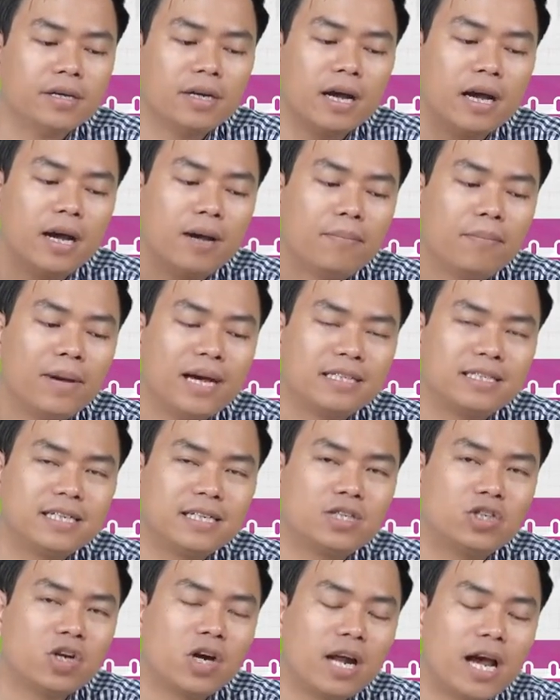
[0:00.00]
à, bạn sẽ
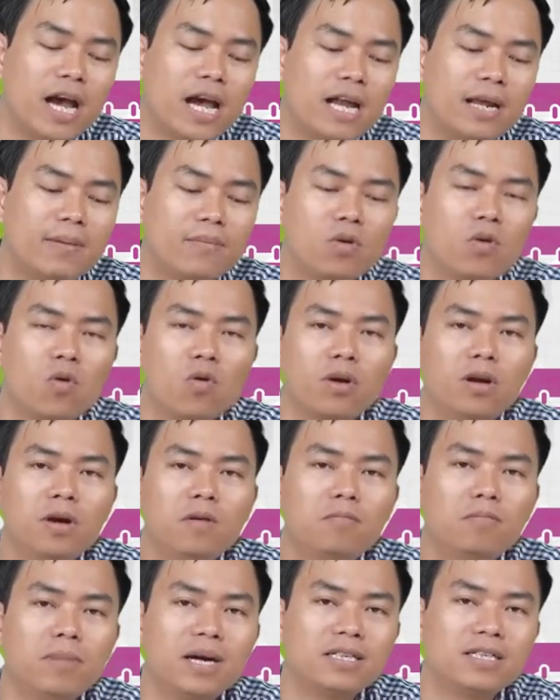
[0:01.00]
chọn ai làm cổ
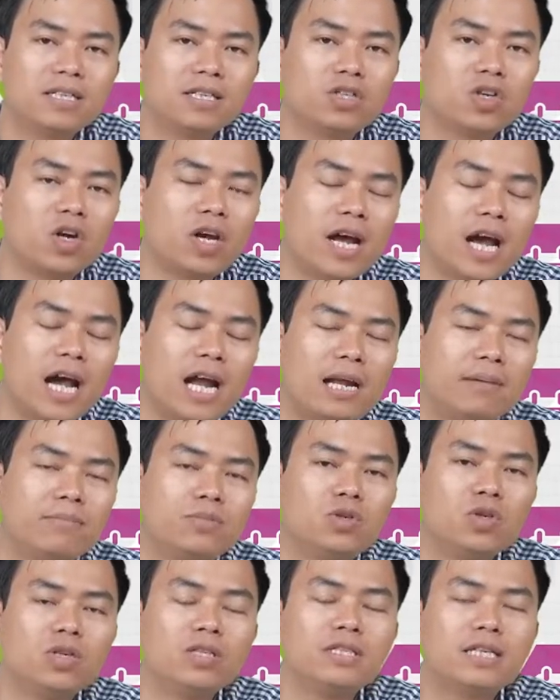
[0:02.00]
đông bạn sẽ chọn ai làm
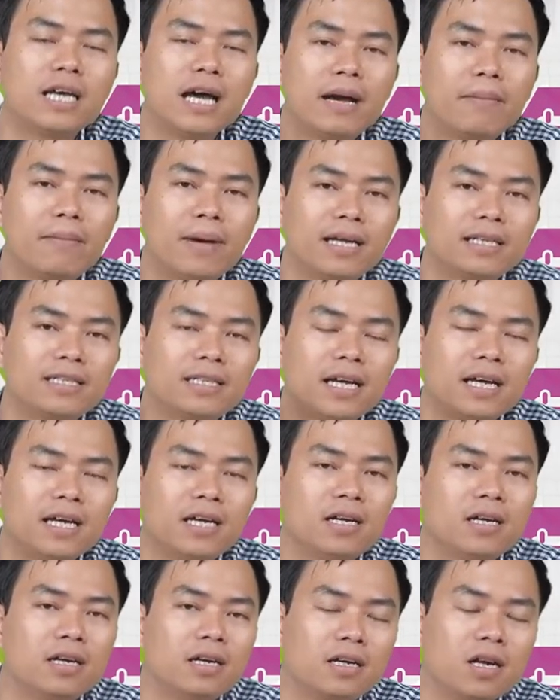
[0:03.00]
chuyên gia bạn sẽ
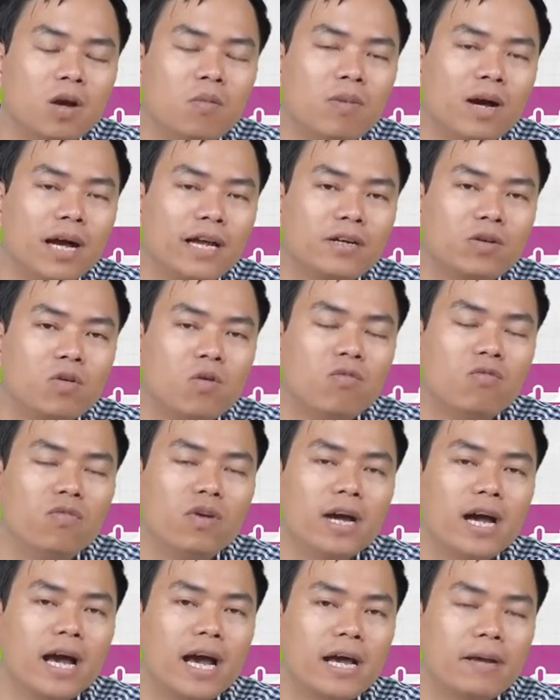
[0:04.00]
đồng hành cùng
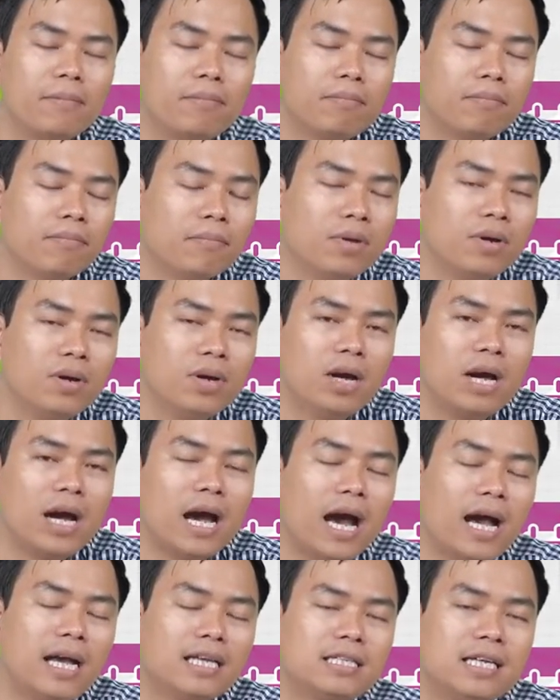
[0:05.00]
với ai
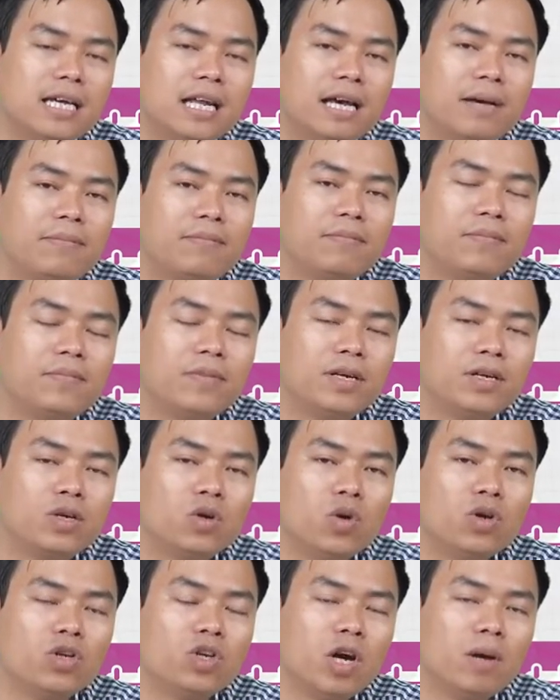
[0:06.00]
ai sẽ làm
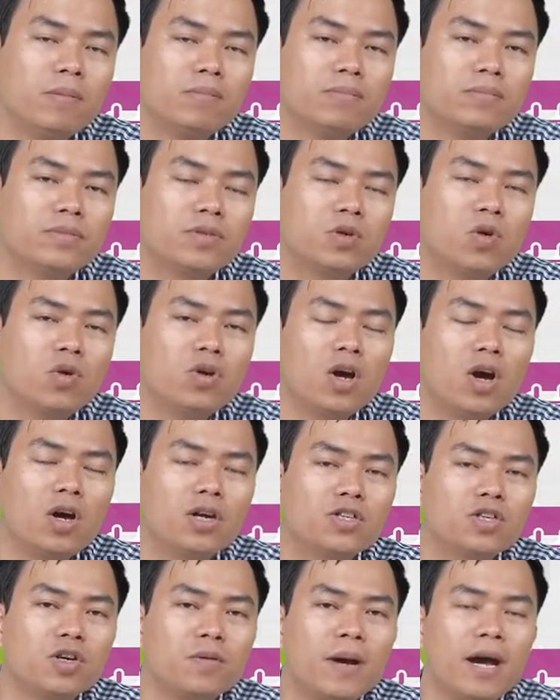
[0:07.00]
đội nhóm cốt lõi
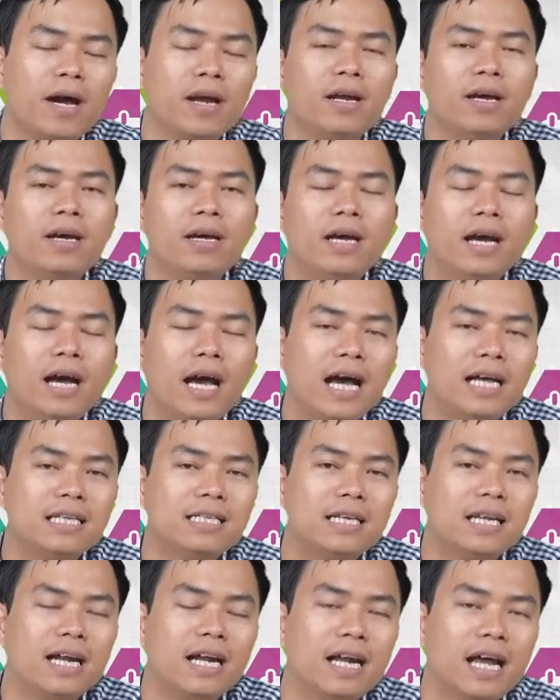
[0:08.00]
cho bạn ai
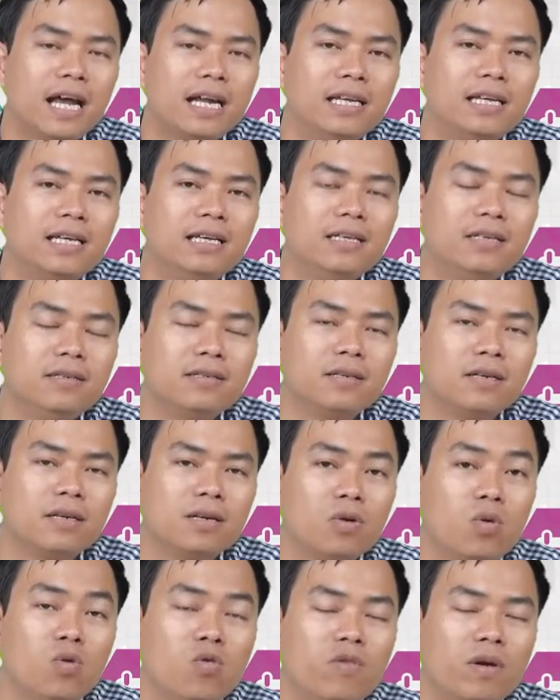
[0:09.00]
sẽ là đại lý
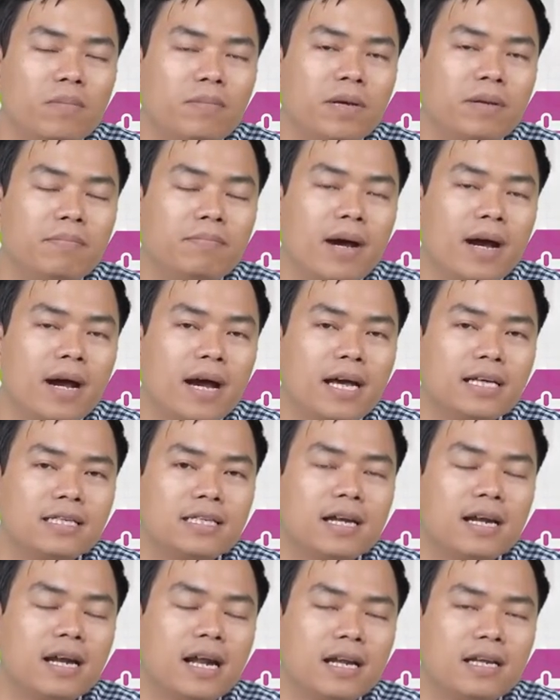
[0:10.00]
uh, khu vực miền Bắc ai
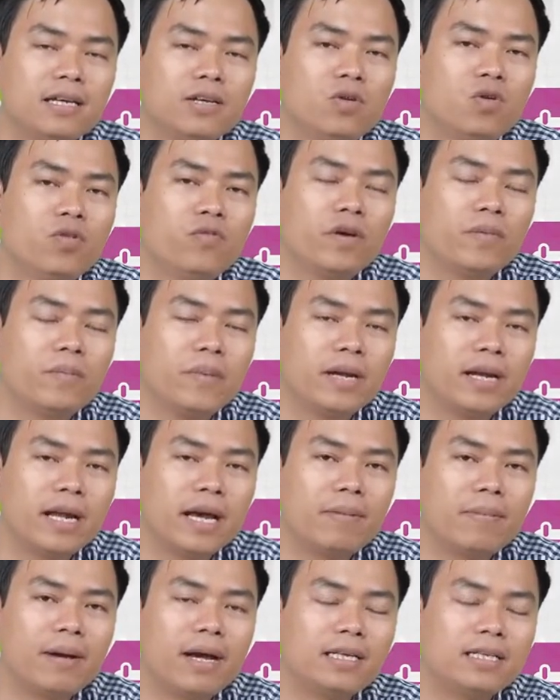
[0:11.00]
sẽ là đại lý khu vực miền
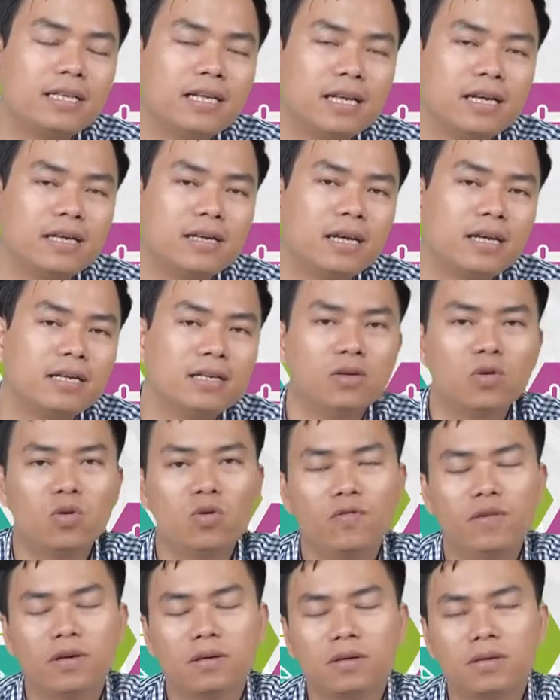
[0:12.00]
Nam ai sẽ là đại lý khu
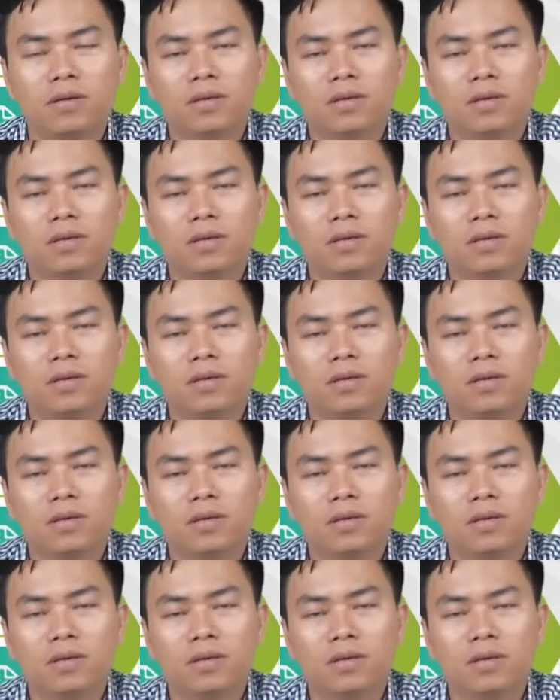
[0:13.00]
vực